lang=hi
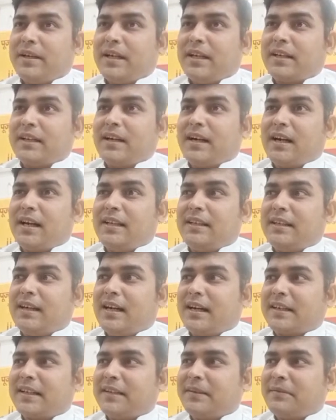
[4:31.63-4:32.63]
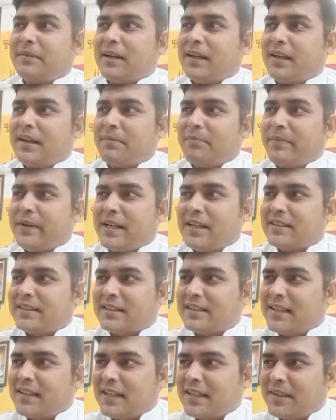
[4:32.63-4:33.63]
बैलगाड़ी हाँकने वाला बैल
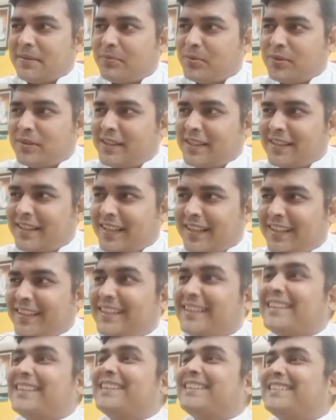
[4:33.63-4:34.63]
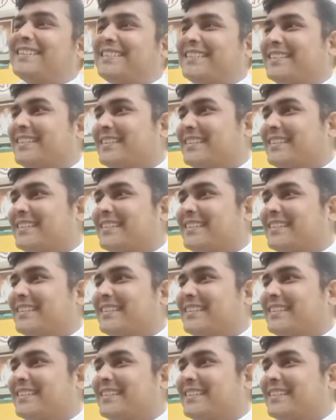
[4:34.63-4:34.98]
से ज़्यादा बुद्धि का नहीं है